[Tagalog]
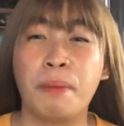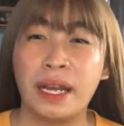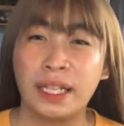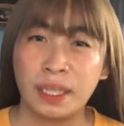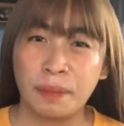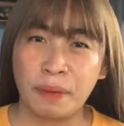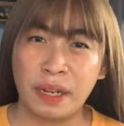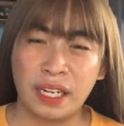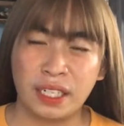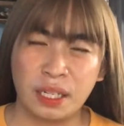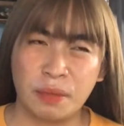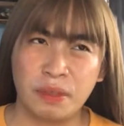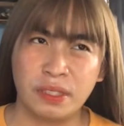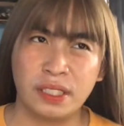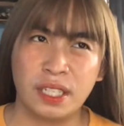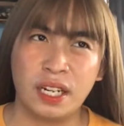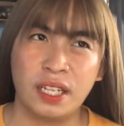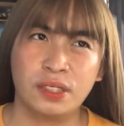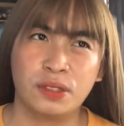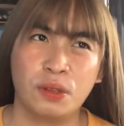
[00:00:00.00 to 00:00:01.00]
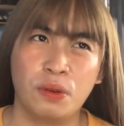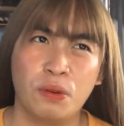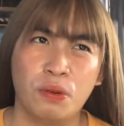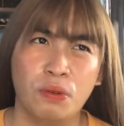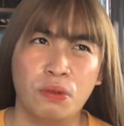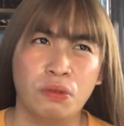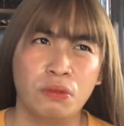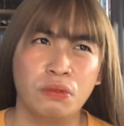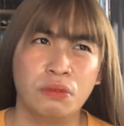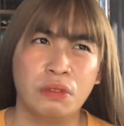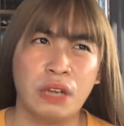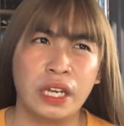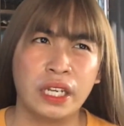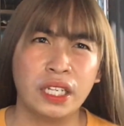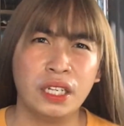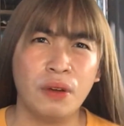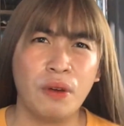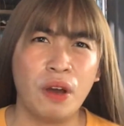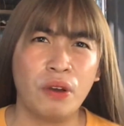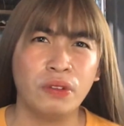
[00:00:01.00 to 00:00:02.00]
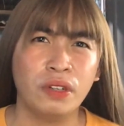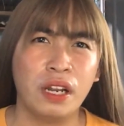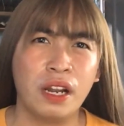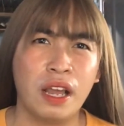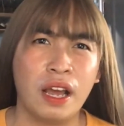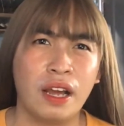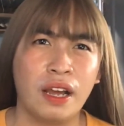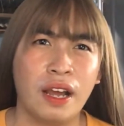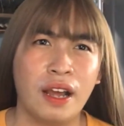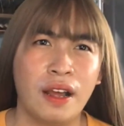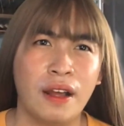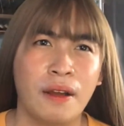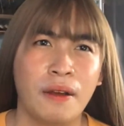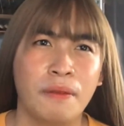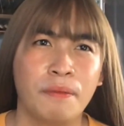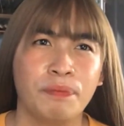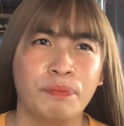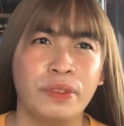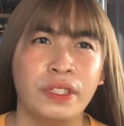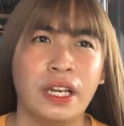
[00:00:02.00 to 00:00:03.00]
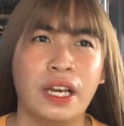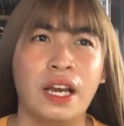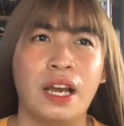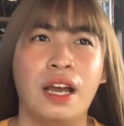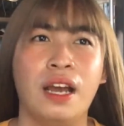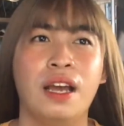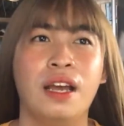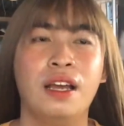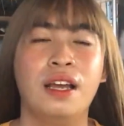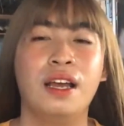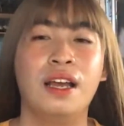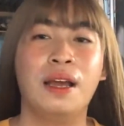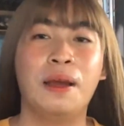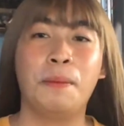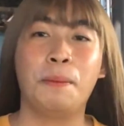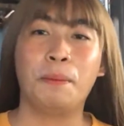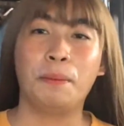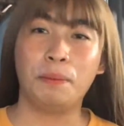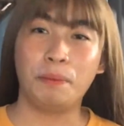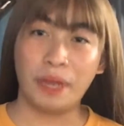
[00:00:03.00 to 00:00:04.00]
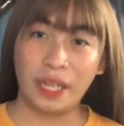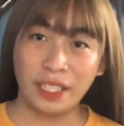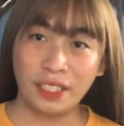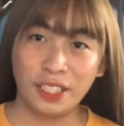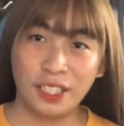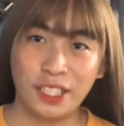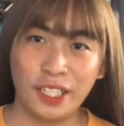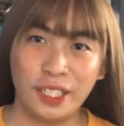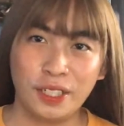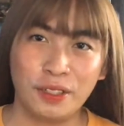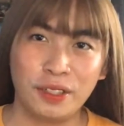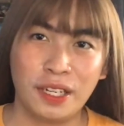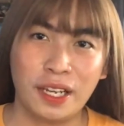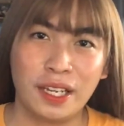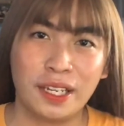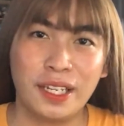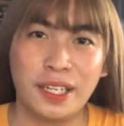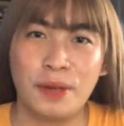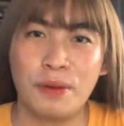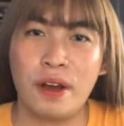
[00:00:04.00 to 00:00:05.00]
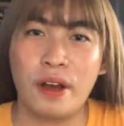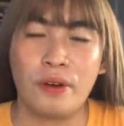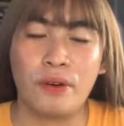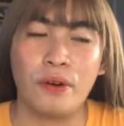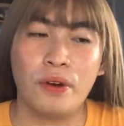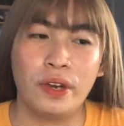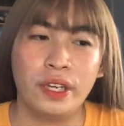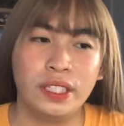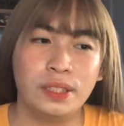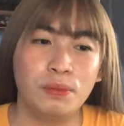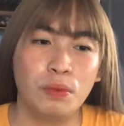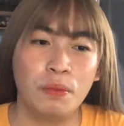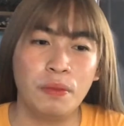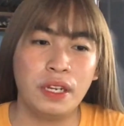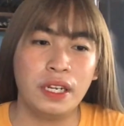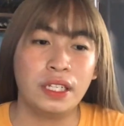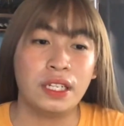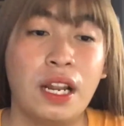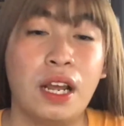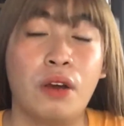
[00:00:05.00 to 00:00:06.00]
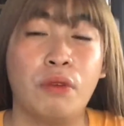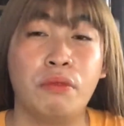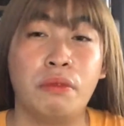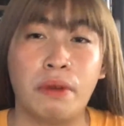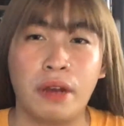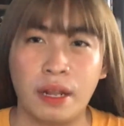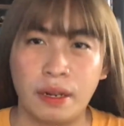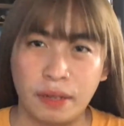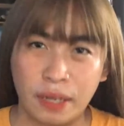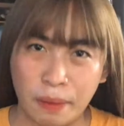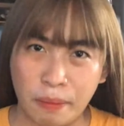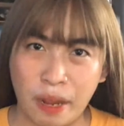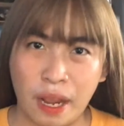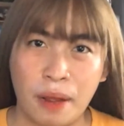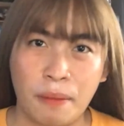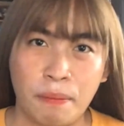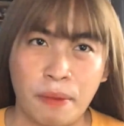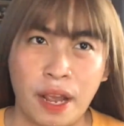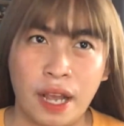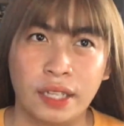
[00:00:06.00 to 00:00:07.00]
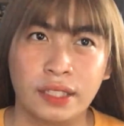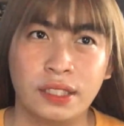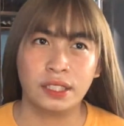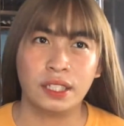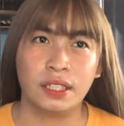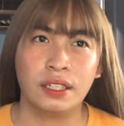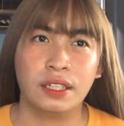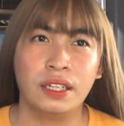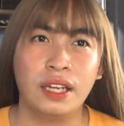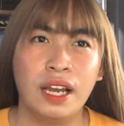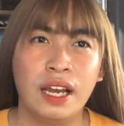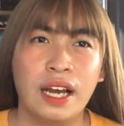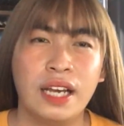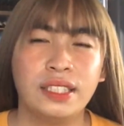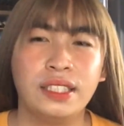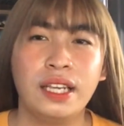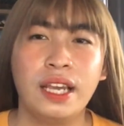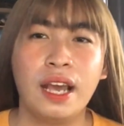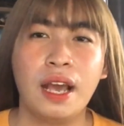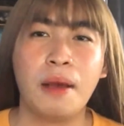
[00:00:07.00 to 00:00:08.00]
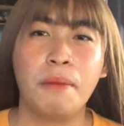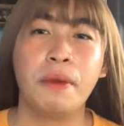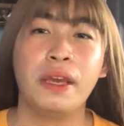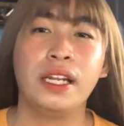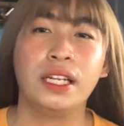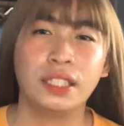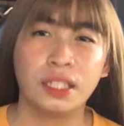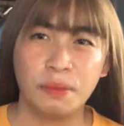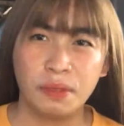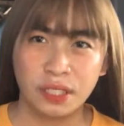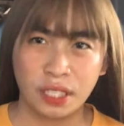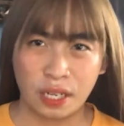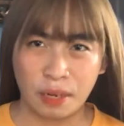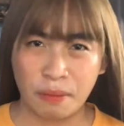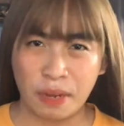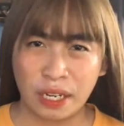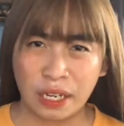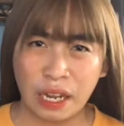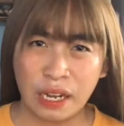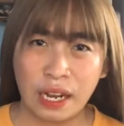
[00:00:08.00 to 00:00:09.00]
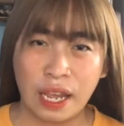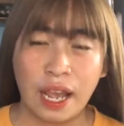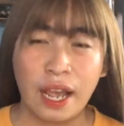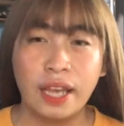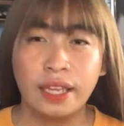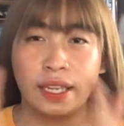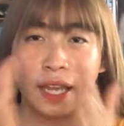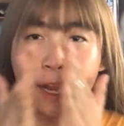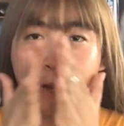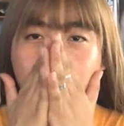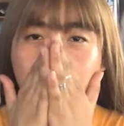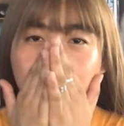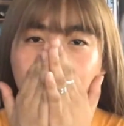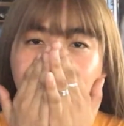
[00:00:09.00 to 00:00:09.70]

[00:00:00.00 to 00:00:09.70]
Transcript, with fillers: bata pa lang naman sila. So, ang ginawa ko na lang, ang um, pinaka main decision na ginawa ko is bumili na lang ako ng, mga bags. Kasi uh, mahilig naman sila manggala, ayan.